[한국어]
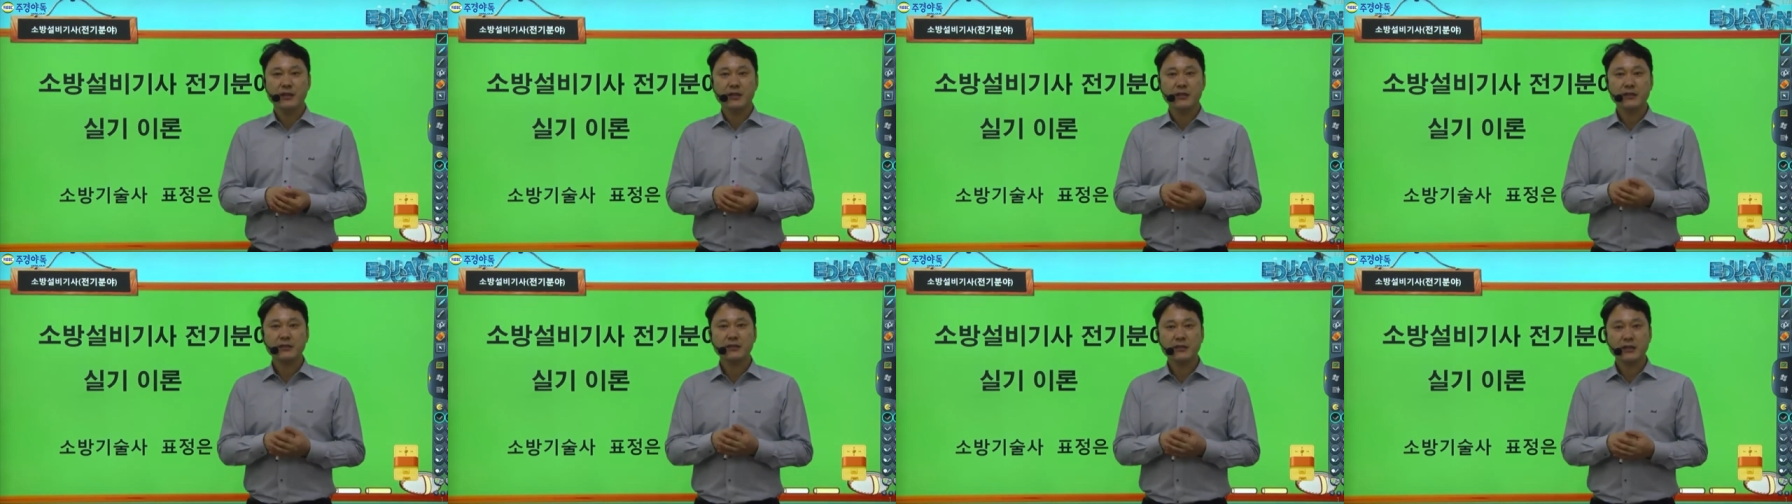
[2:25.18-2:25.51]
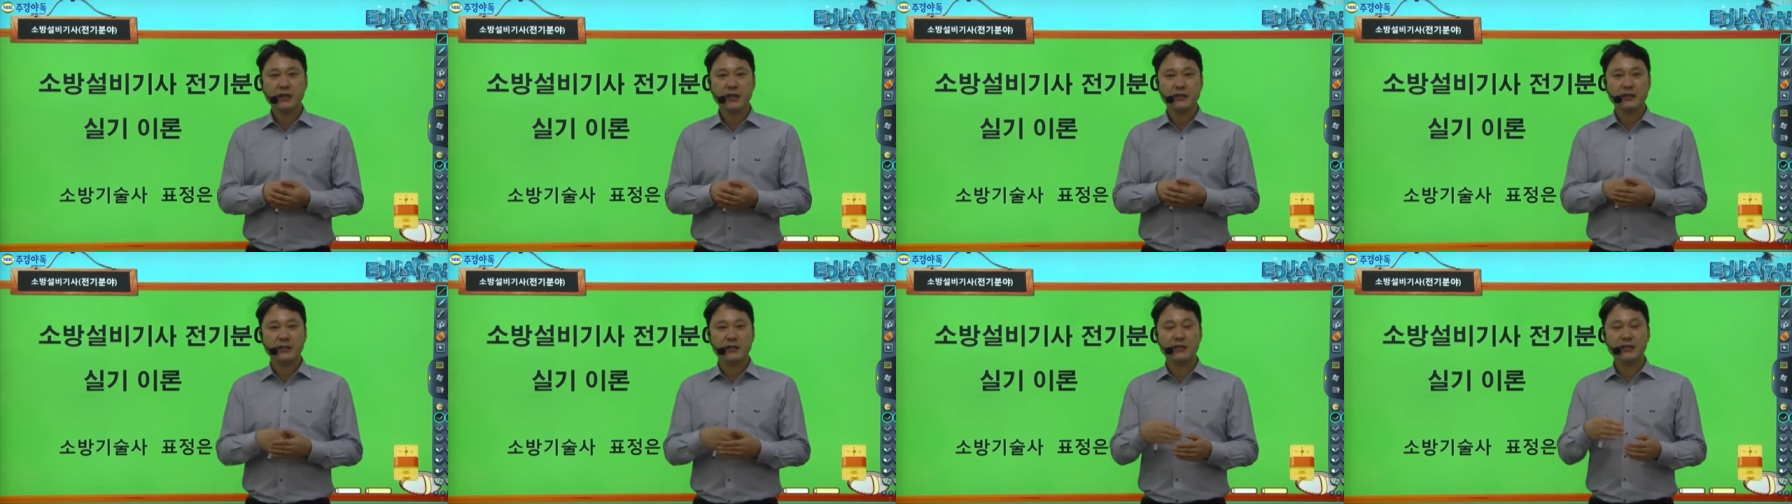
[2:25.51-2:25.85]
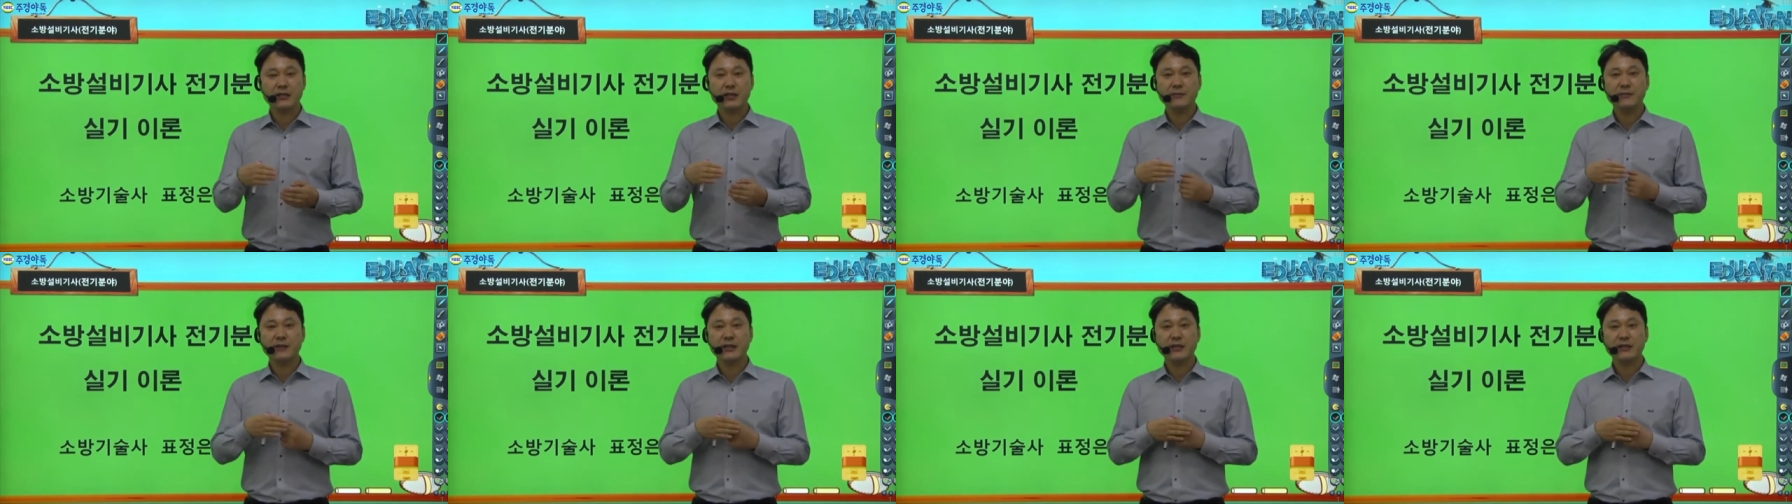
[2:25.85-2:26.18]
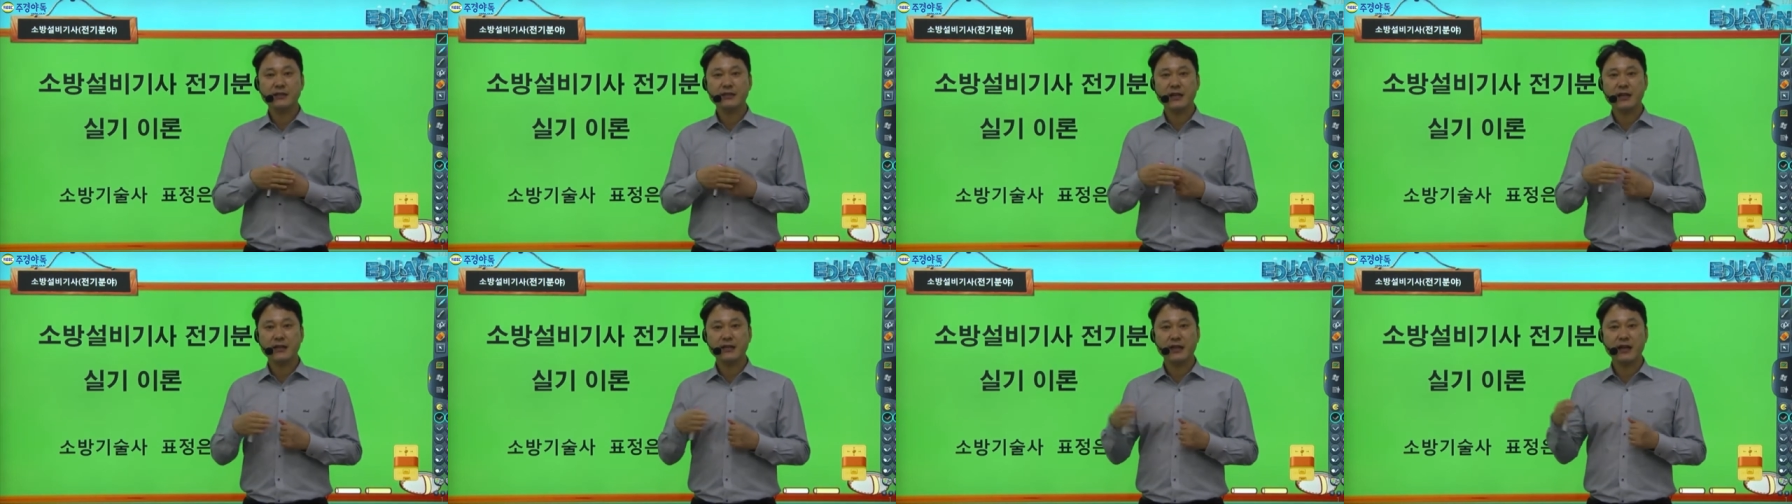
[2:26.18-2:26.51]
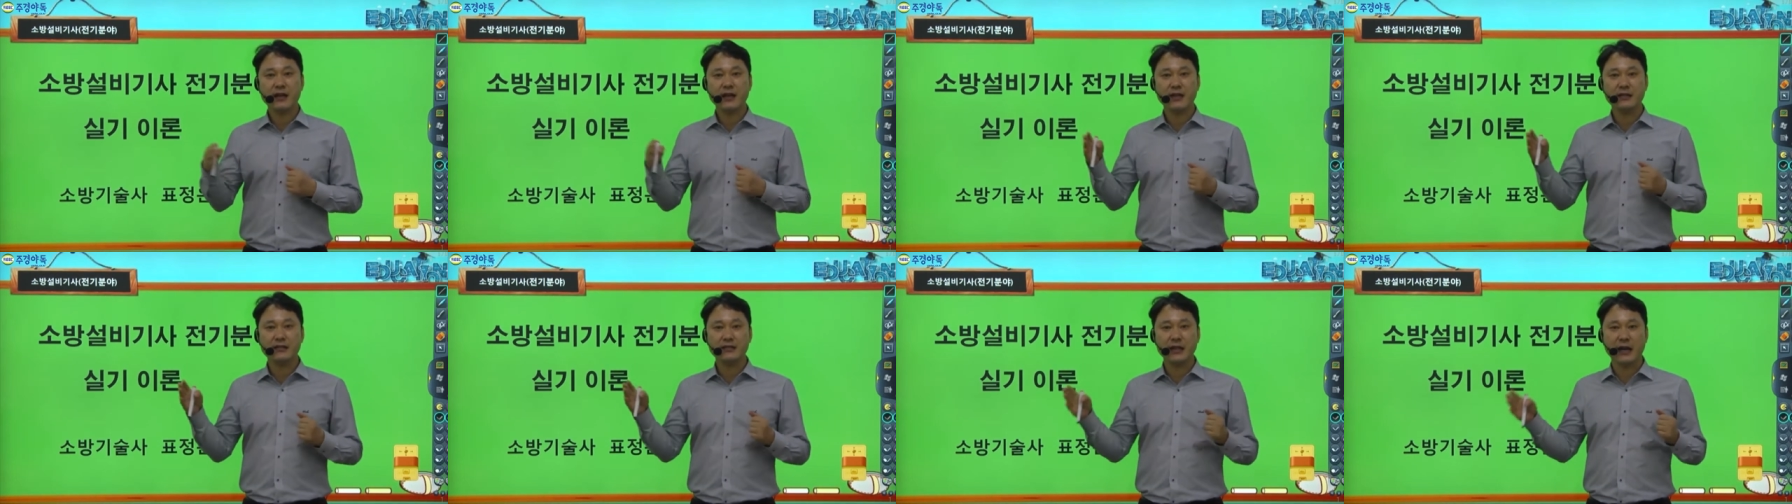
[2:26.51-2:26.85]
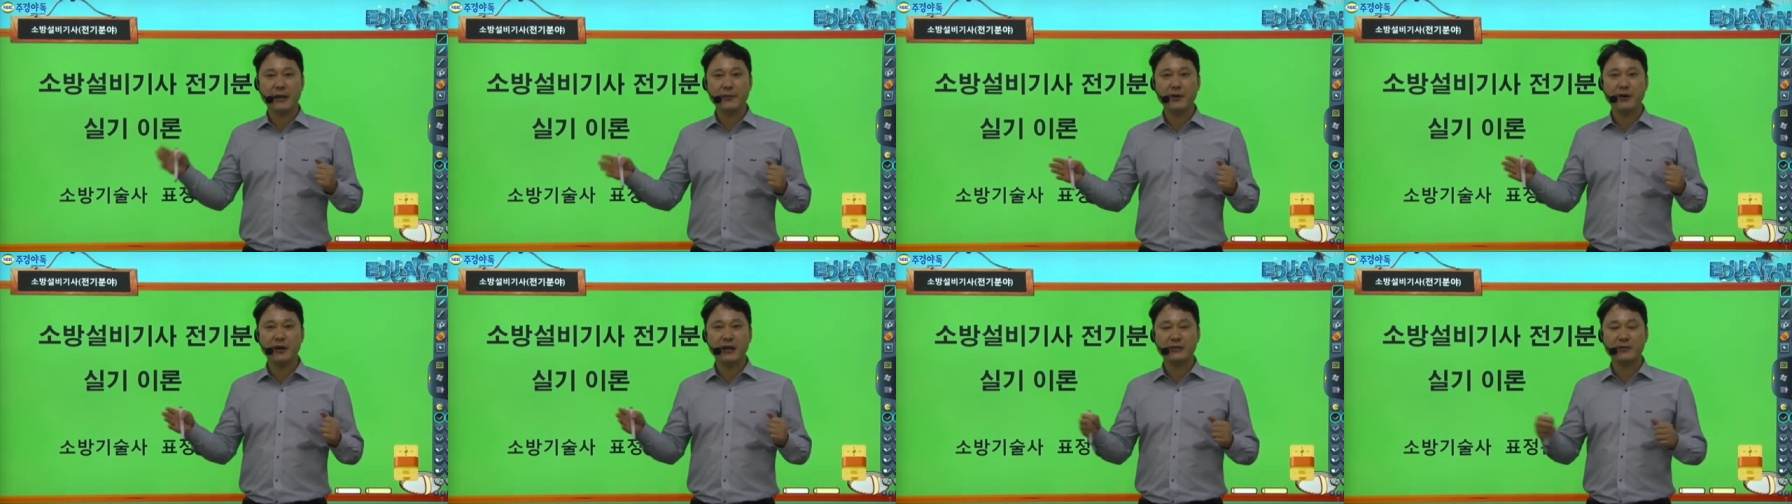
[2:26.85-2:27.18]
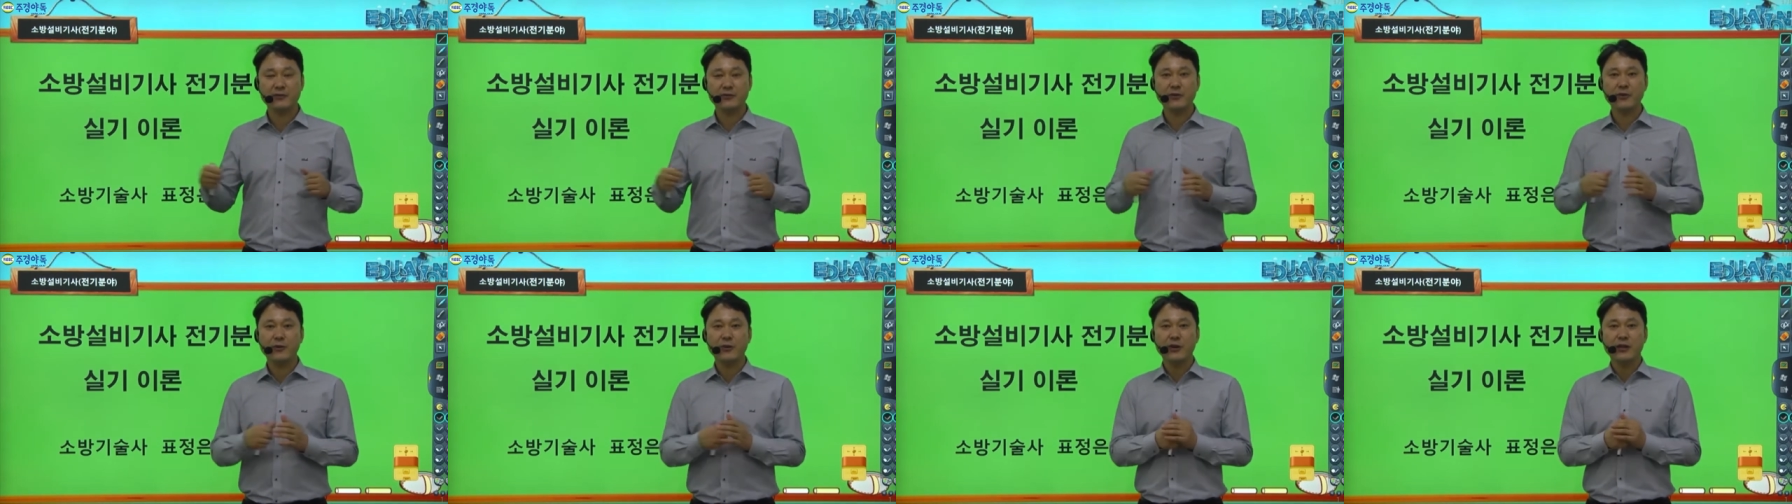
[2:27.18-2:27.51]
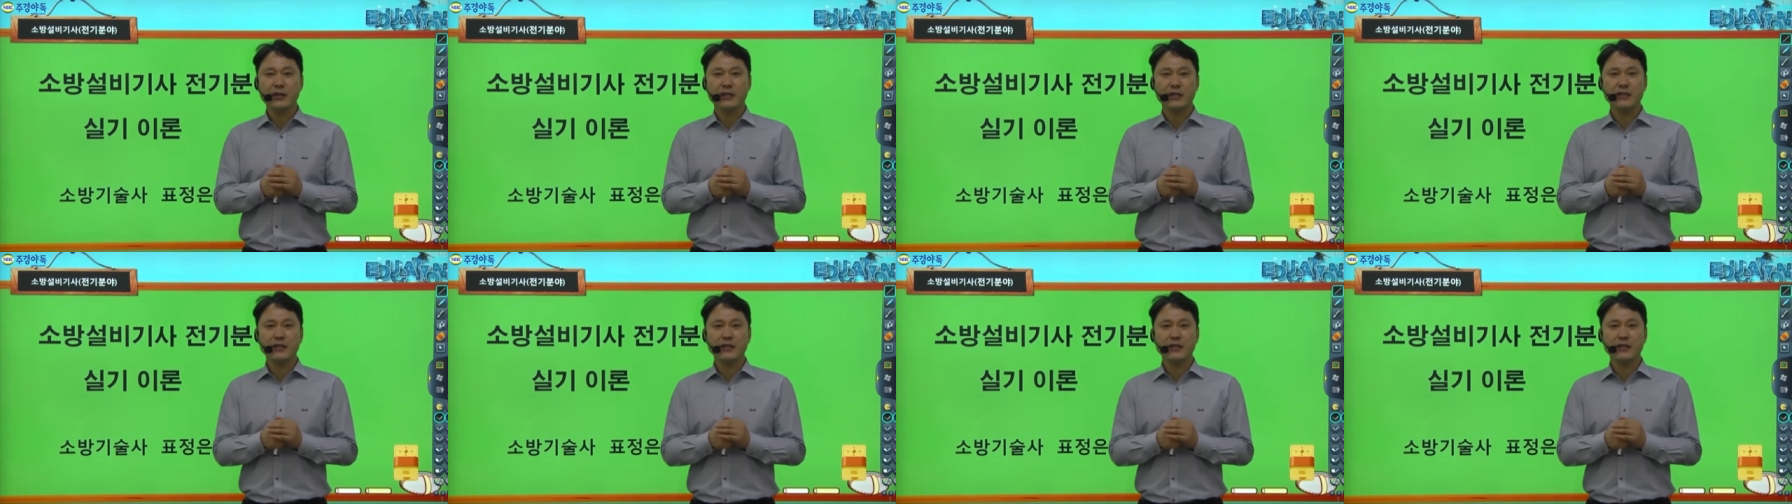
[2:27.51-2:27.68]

끝까지 시험이 끝날 때까지 남아 가지고